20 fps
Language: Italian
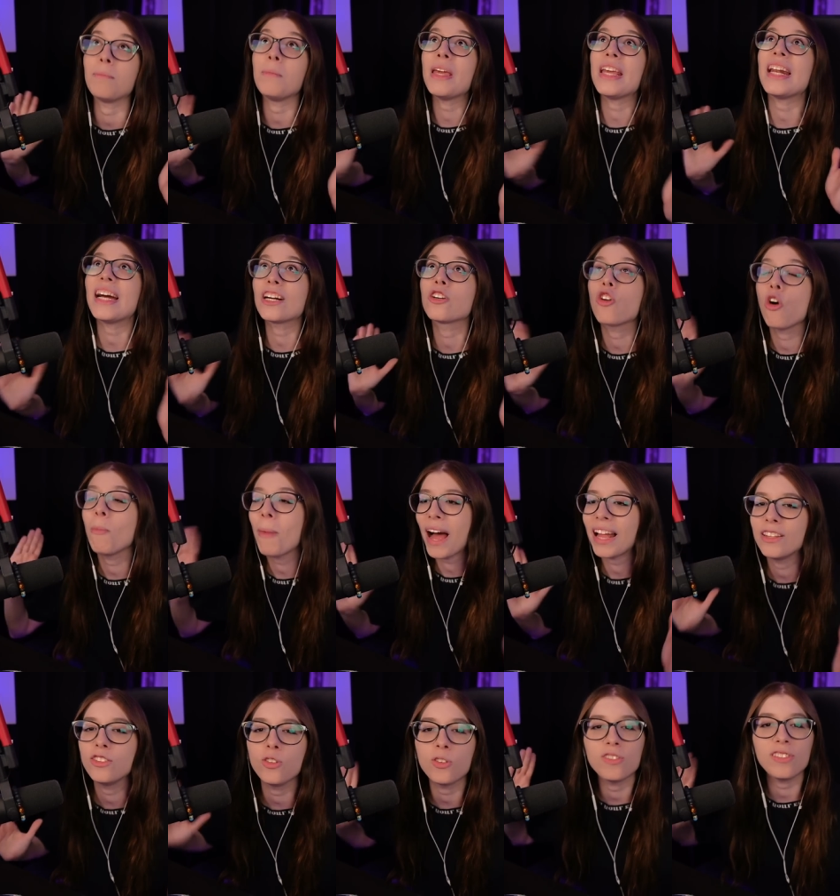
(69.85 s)
Mi
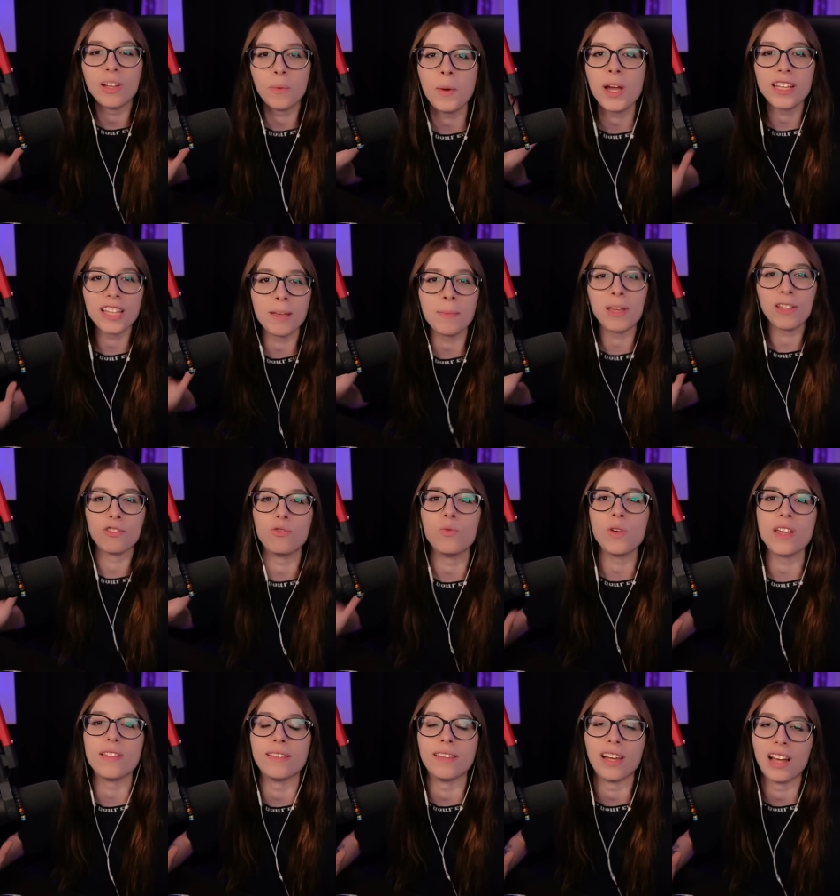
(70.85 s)
raccomando, seguitemi su
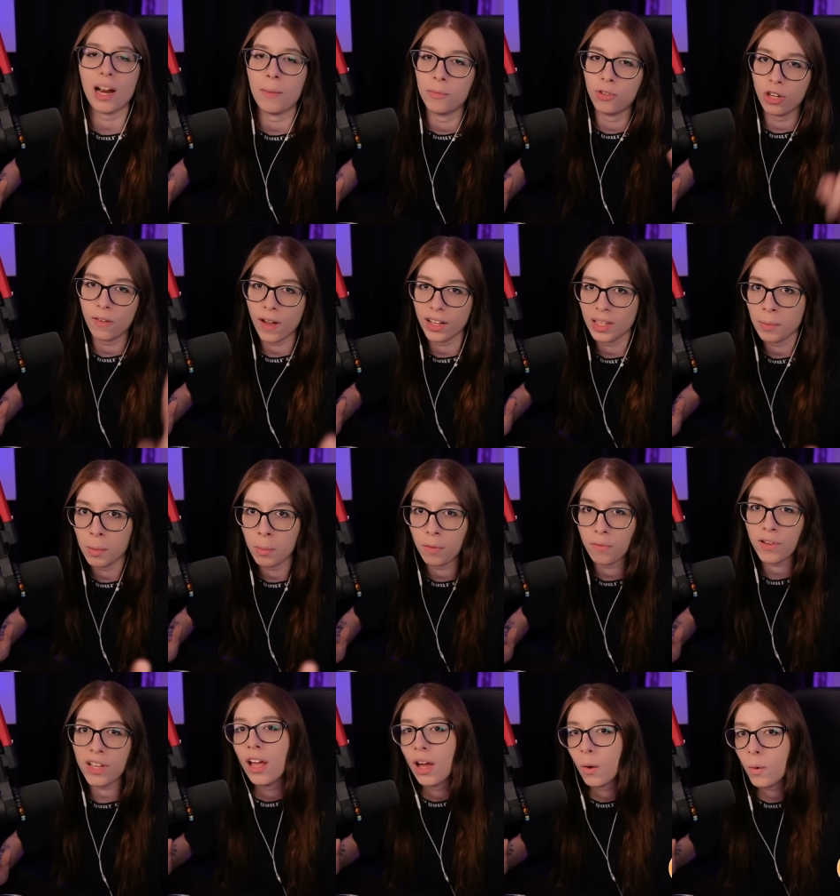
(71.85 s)
Instagram. Trovate il mio
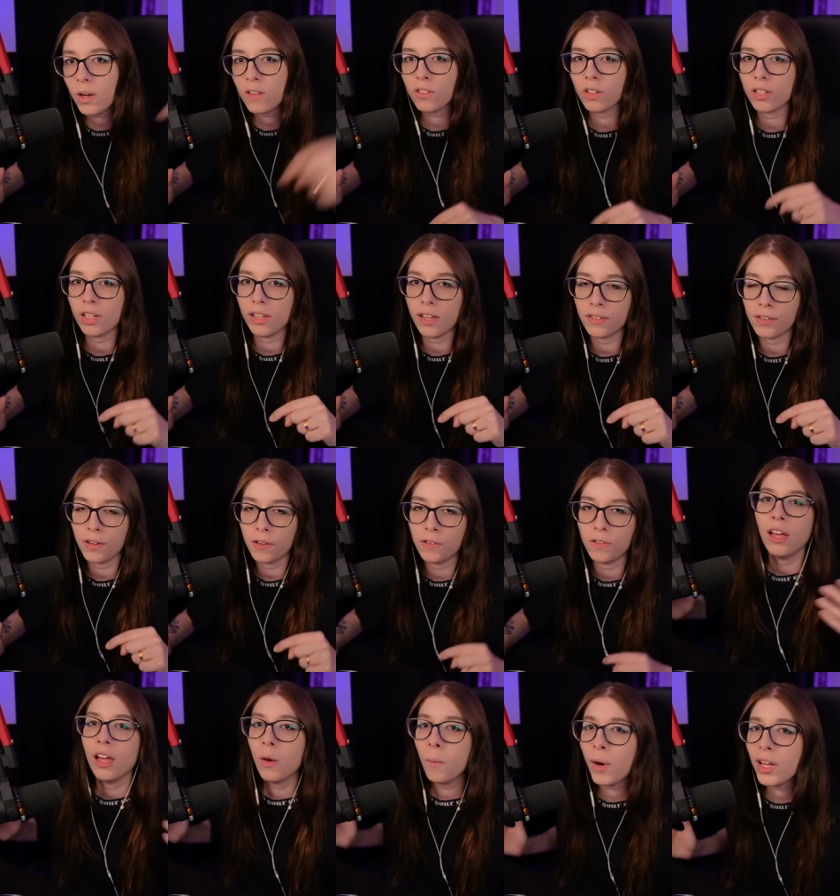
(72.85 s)
profilo qui sotto in
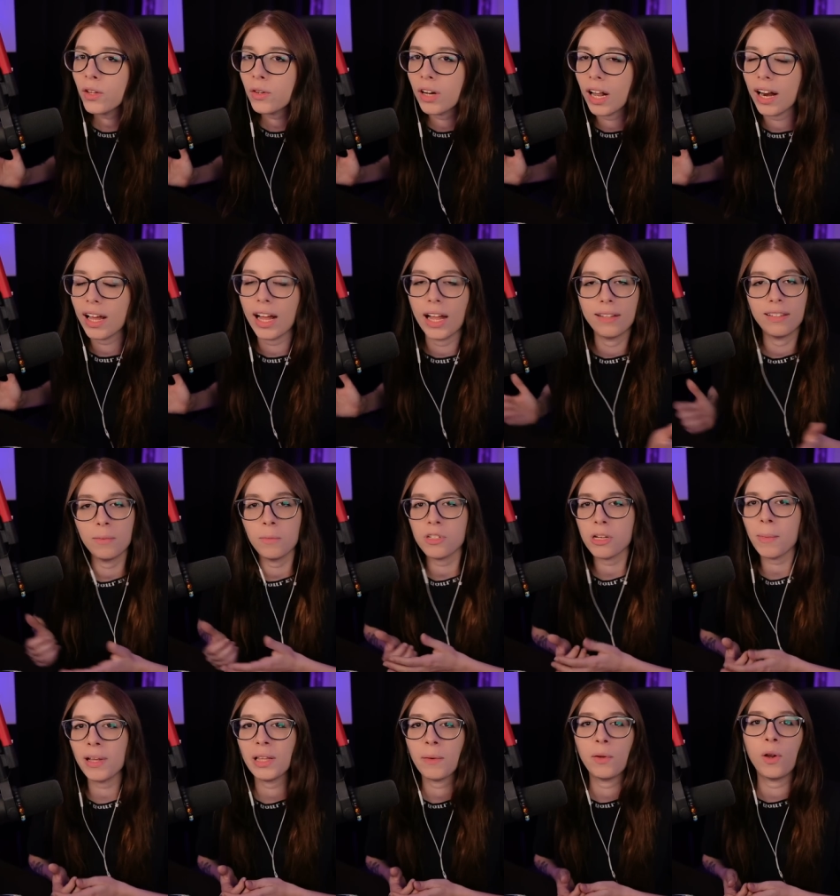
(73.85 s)
descrizione. Quindi nulla, ragazzi,
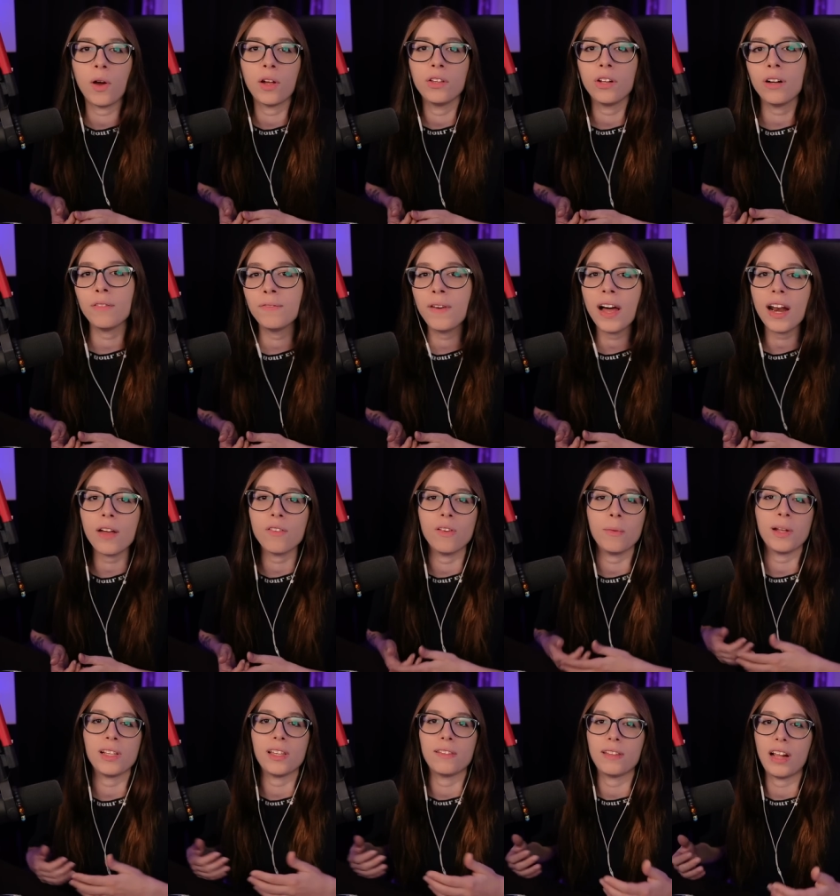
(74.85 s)
semplicemente quello che andrò a fare,
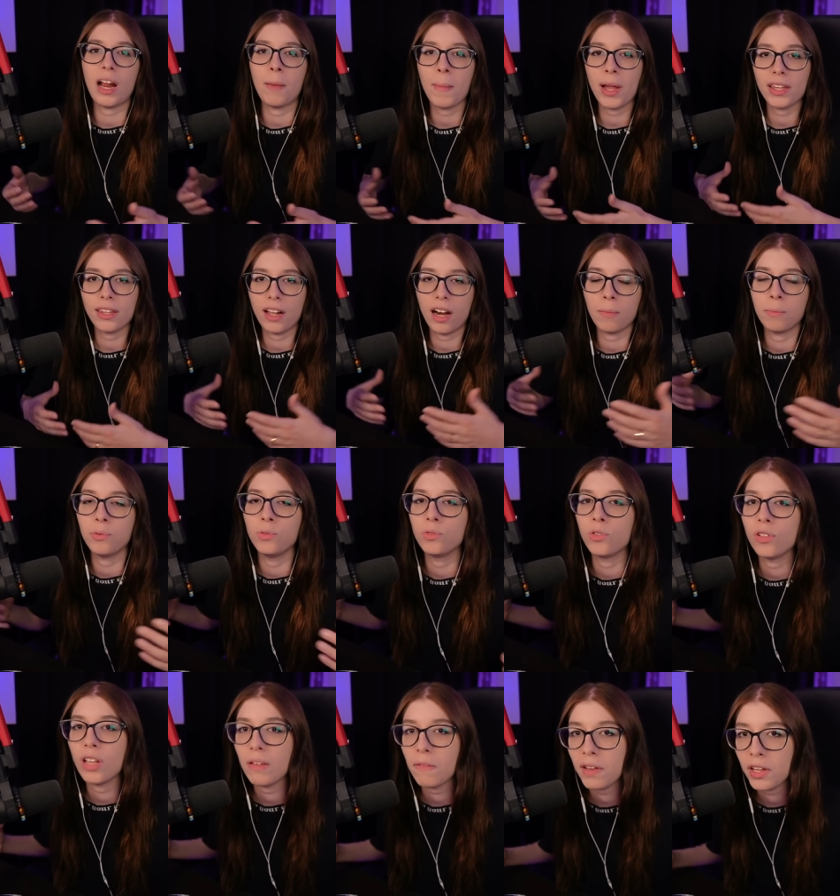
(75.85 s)
ovviamente, sarà mettere
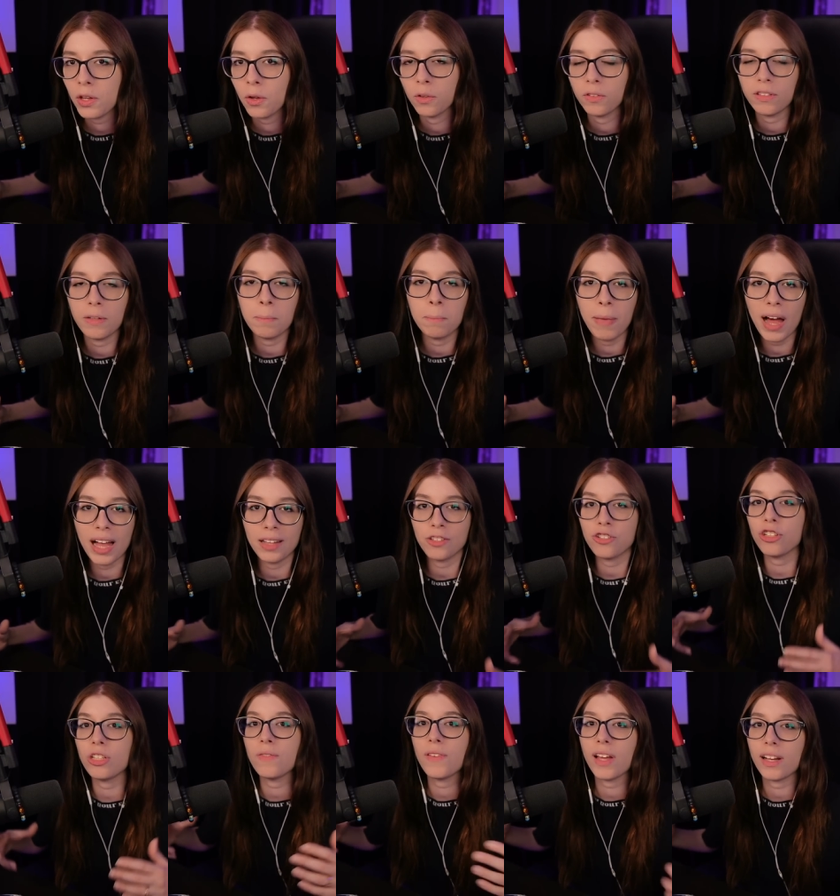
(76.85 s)
appunto dei video
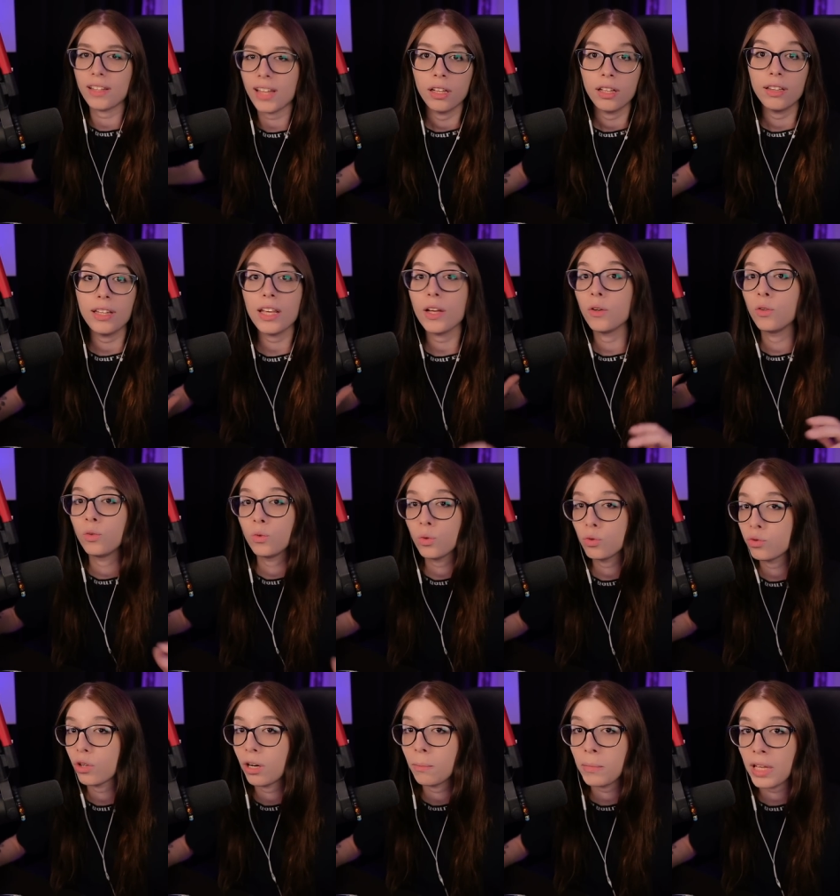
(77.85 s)
simpatici, divertenti, di un
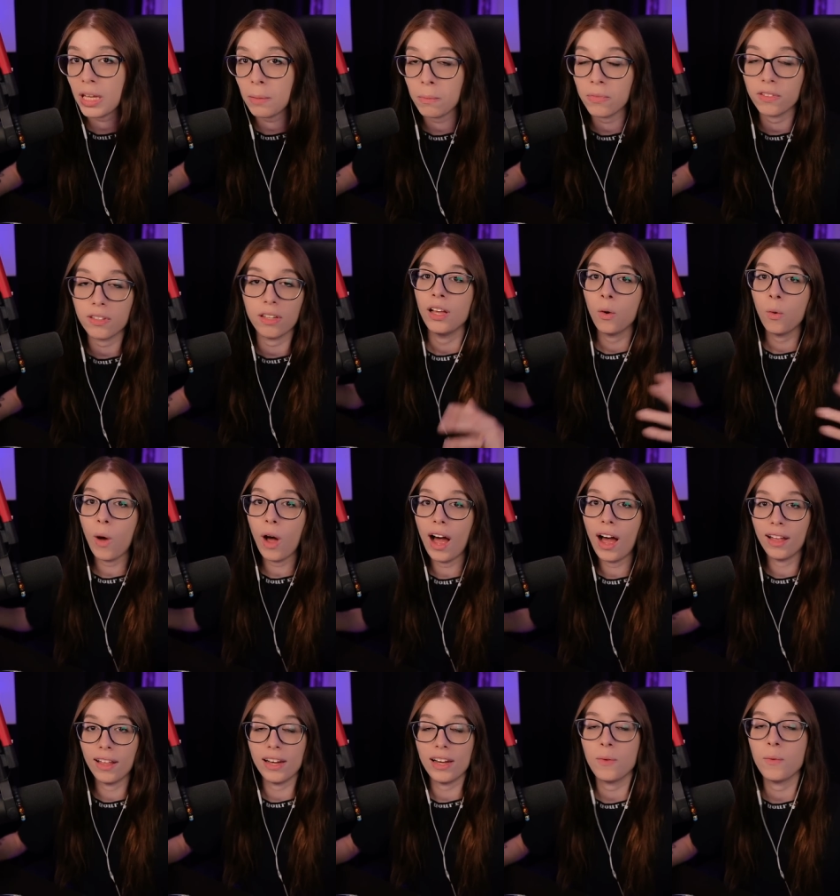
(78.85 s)
uso memes
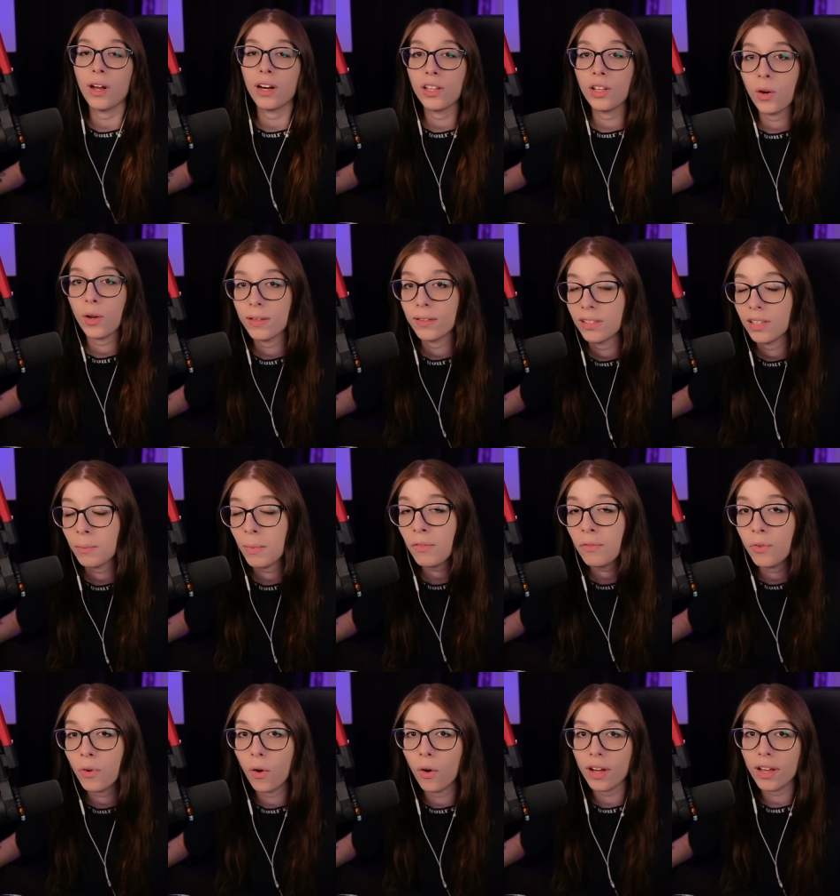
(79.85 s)
qua, li guarderò insieme a
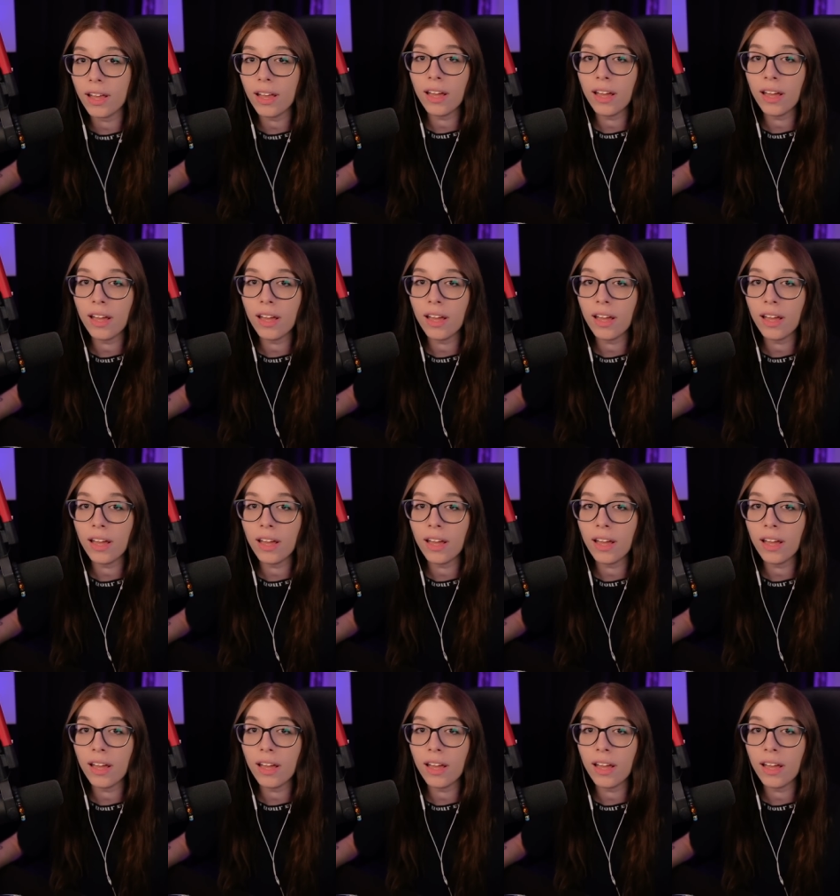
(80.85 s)
voi.